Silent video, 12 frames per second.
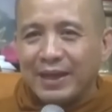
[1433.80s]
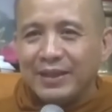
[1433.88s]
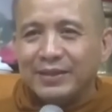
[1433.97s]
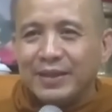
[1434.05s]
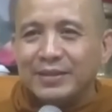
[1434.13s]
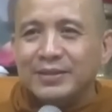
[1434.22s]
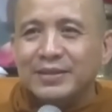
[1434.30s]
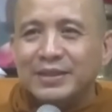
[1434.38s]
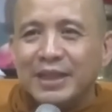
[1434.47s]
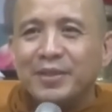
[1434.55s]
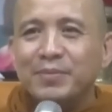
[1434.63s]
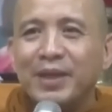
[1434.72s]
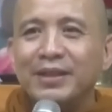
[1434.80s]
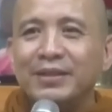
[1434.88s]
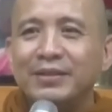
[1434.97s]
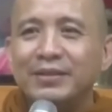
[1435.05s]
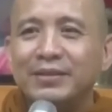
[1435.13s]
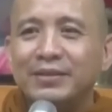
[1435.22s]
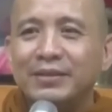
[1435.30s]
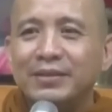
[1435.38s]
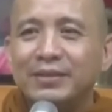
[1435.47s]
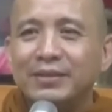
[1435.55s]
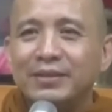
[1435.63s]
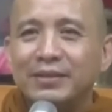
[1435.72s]
hãy tự trách mình
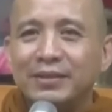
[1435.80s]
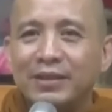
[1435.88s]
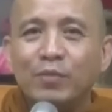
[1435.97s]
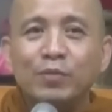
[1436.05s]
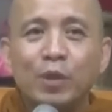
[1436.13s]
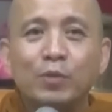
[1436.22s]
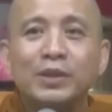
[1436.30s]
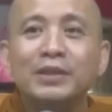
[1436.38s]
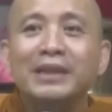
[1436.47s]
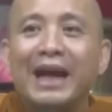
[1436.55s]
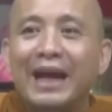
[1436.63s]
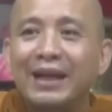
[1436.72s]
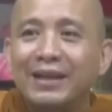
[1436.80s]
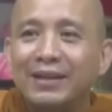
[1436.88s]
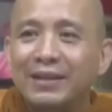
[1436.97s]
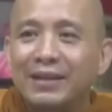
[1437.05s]
không đủ thứ thà